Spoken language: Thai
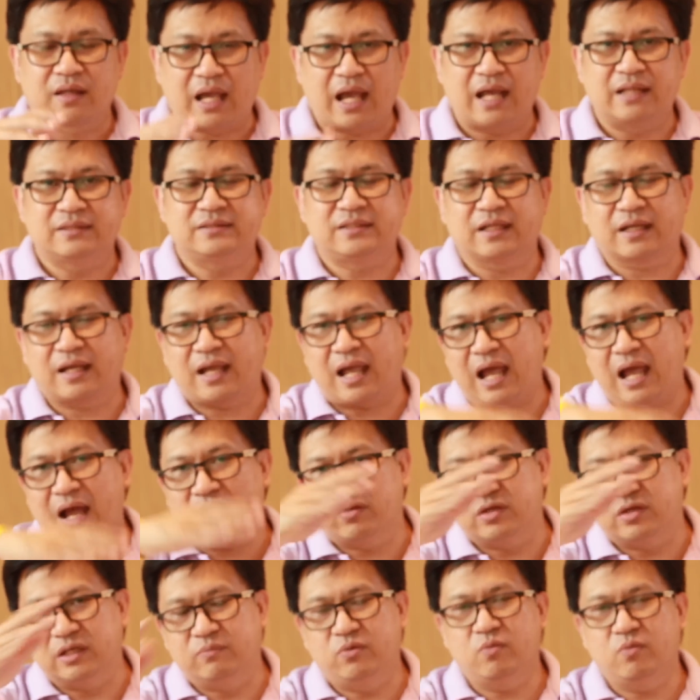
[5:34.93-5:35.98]
การจะก้าว
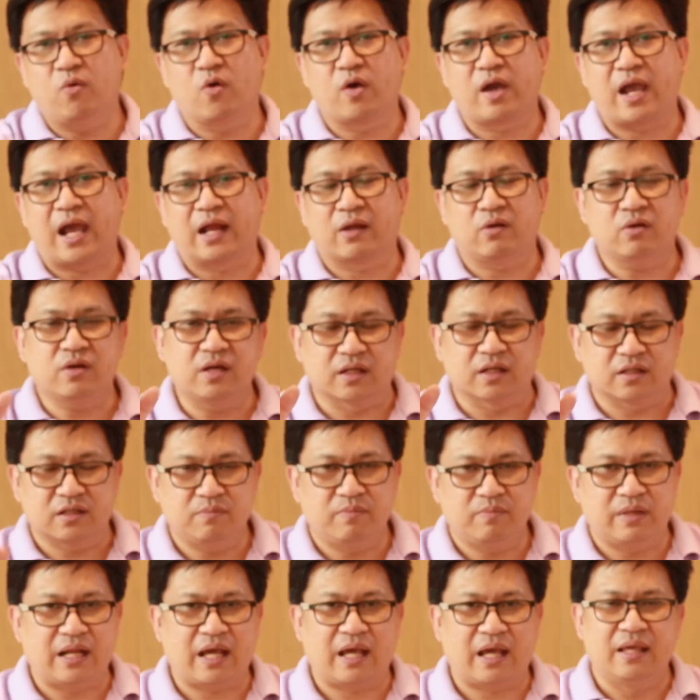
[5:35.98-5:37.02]
ถึงผู้บงการก็เกิดขึ้
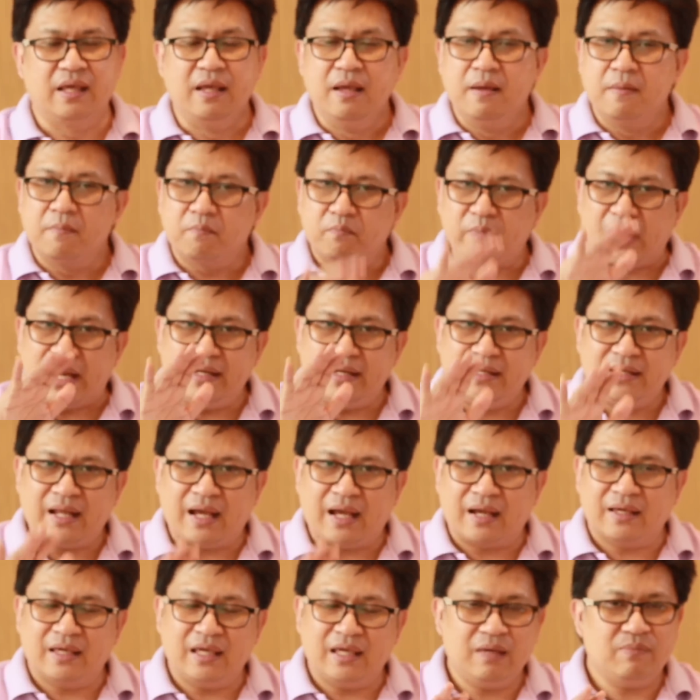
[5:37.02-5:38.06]
นไม่ได้ เป็นอ
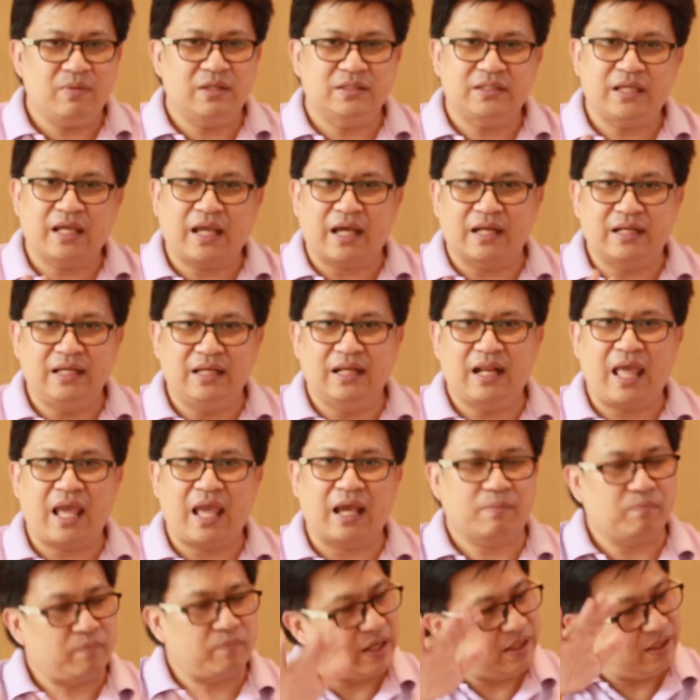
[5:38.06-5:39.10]
ย่างนี้ไม่ใช่คดีแร
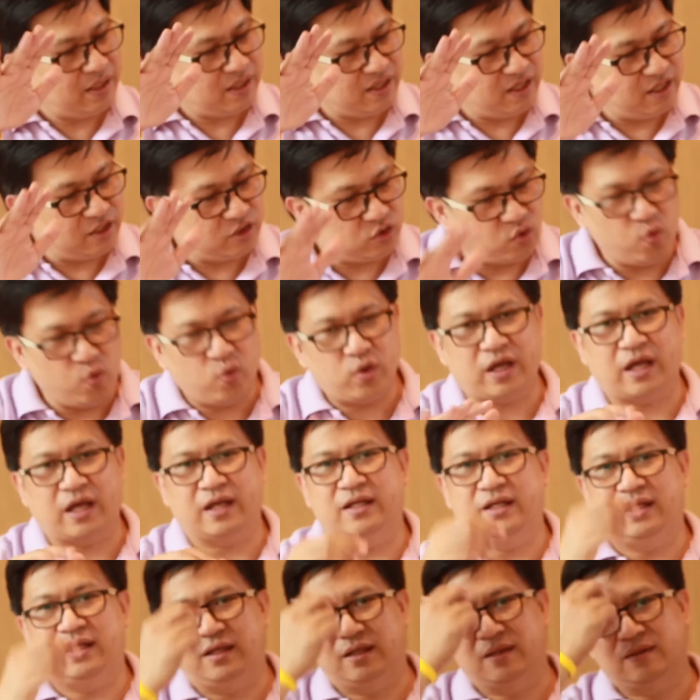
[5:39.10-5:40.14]
ก เป็นอย่างนี้ทุกค
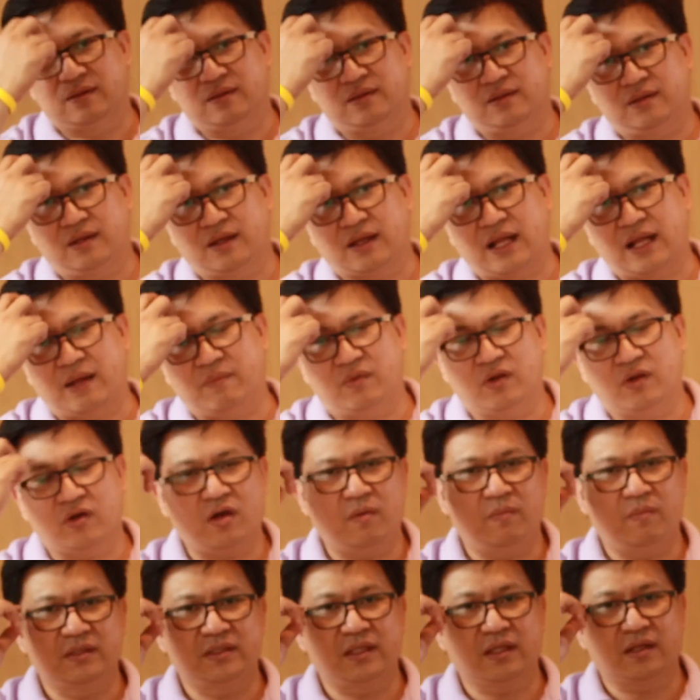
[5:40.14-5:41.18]
ดีนะครับแล้วก็
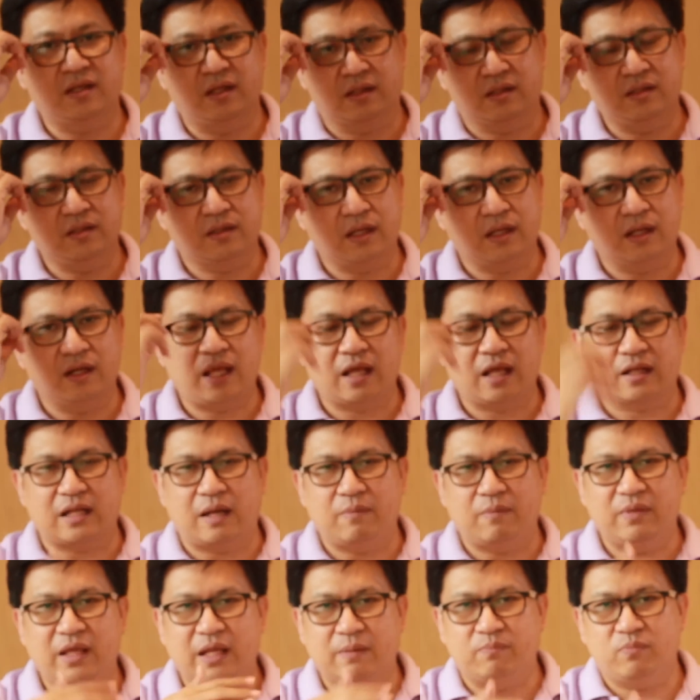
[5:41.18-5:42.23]
ไม่ใช่เกิดขึ้นครั้งแรก
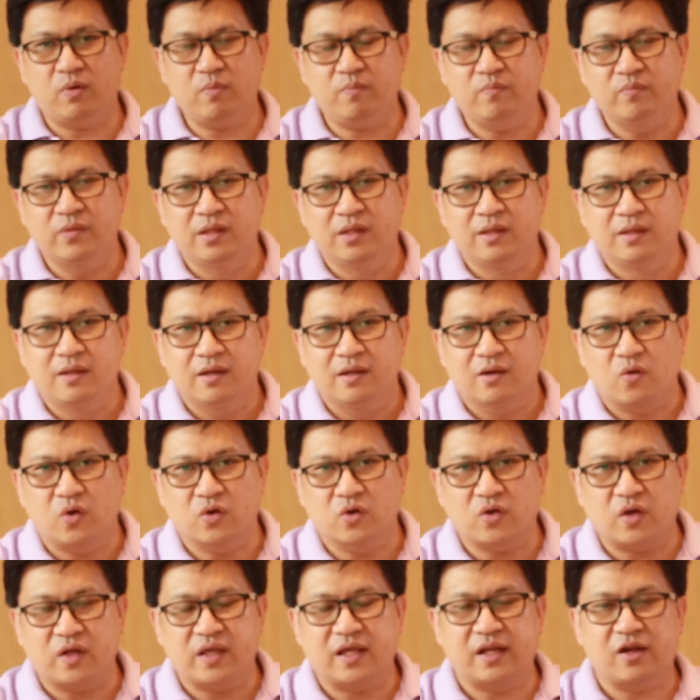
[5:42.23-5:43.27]
ทำเหตุปุ๊บคน
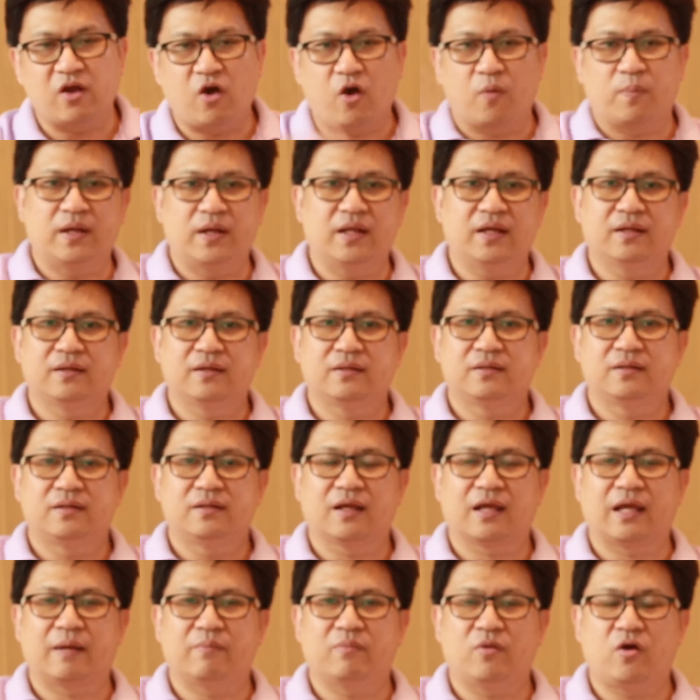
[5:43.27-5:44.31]
ก่อเหตุออกไปเล
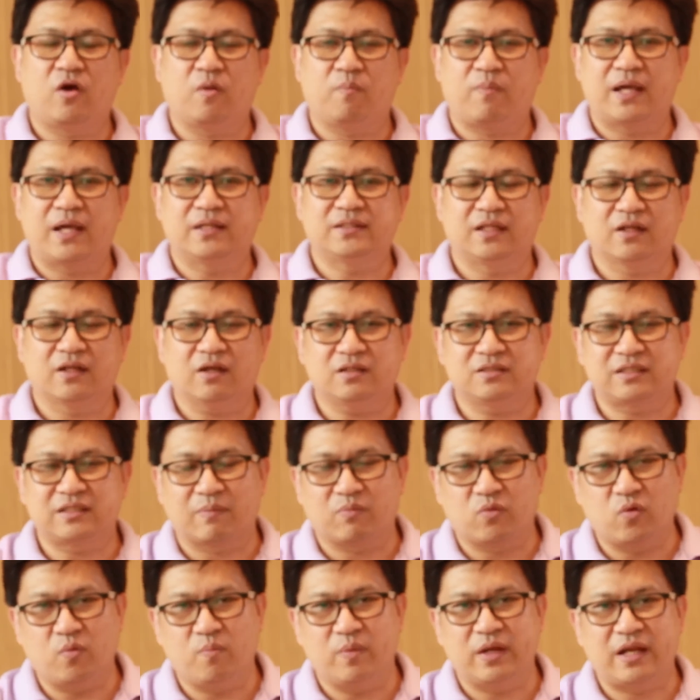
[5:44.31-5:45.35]
ยะครับออกไปเสร็จก็จับ
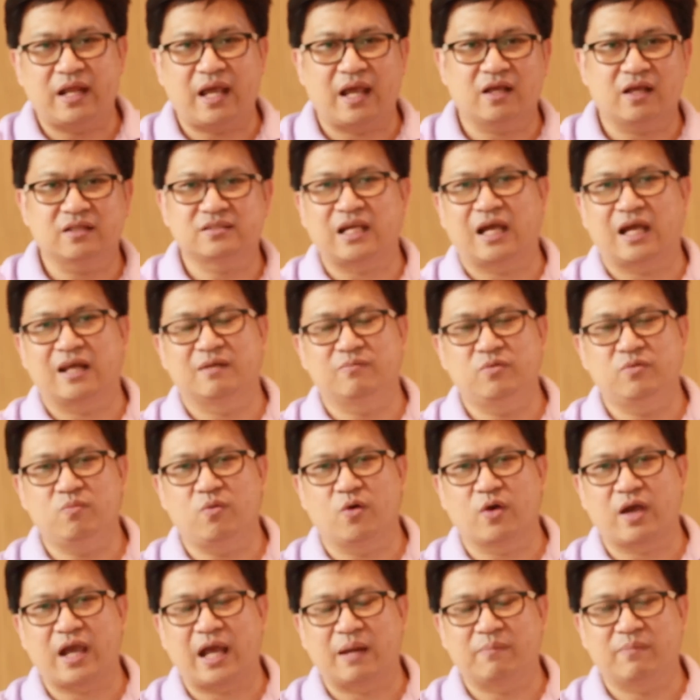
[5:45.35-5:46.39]
กลุ่มไม่ได้ก็สาเป็นผู้
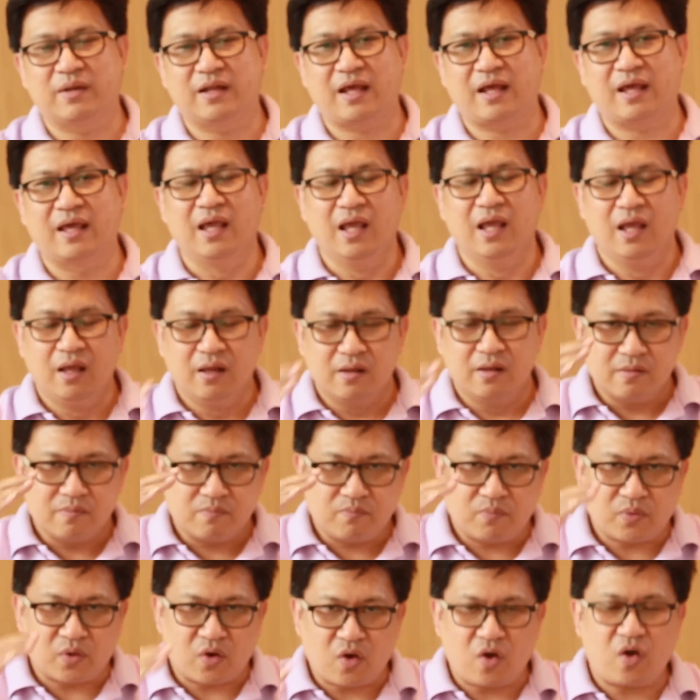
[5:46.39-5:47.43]
บงการไม่ได้
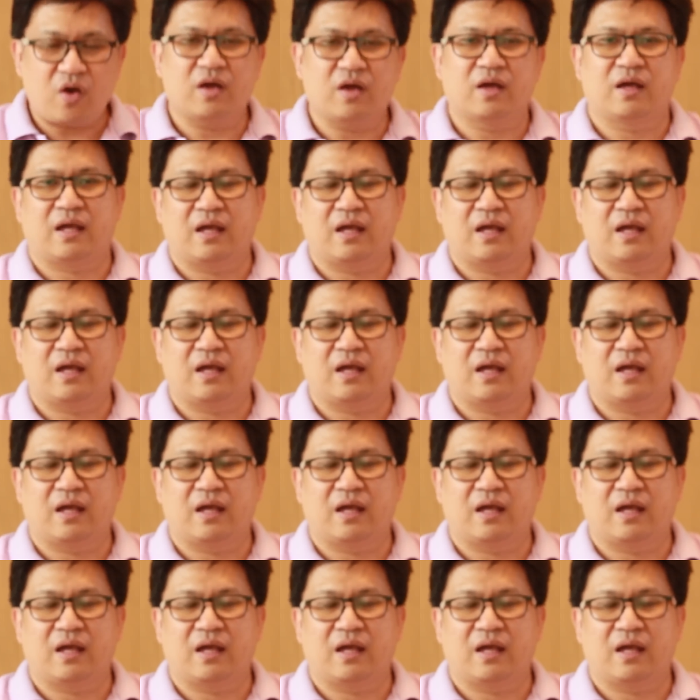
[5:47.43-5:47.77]
เพราะ